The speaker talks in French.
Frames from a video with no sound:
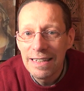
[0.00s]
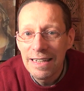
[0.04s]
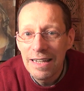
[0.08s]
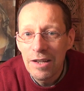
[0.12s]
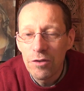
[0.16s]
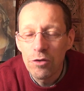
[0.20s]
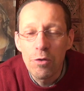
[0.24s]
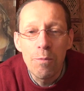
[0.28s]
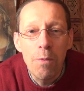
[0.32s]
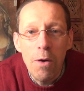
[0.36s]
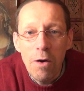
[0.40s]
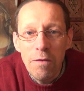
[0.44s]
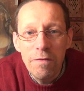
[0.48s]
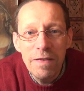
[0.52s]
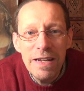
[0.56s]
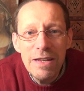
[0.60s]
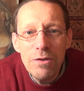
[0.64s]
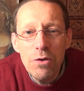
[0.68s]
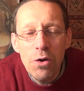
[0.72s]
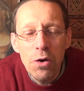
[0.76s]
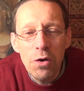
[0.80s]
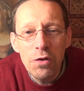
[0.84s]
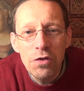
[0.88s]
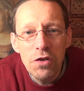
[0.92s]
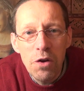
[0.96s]
Son profil
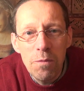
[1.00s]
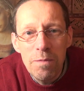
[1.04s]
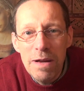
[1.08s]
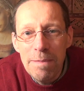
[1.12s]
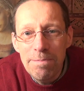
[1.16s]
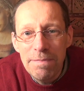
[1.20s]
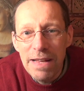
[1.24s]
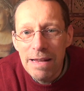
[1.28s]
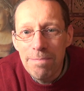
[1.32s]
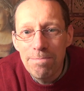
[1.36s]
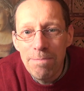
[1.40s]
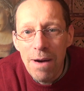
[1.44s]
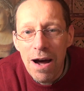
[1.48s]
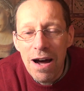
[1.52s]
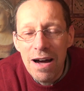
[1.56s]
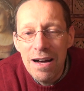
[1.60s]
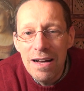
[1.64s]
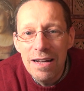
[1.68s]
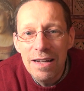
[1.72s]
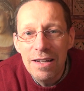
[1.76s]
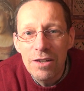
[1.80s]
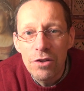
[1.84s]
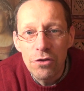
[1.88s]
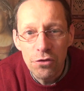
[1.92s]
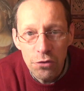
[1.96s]
ne ressemblait peut-être pas
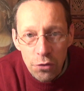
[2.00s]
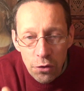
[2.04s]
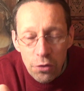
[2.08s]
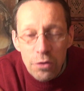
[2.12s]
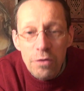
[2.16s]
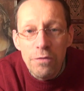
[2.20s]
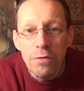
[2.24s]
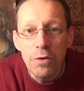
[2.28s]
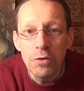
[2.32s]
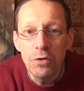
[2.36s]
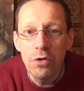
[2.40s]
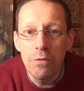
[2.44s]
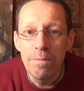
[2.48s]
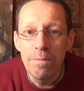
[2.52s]
sur une photo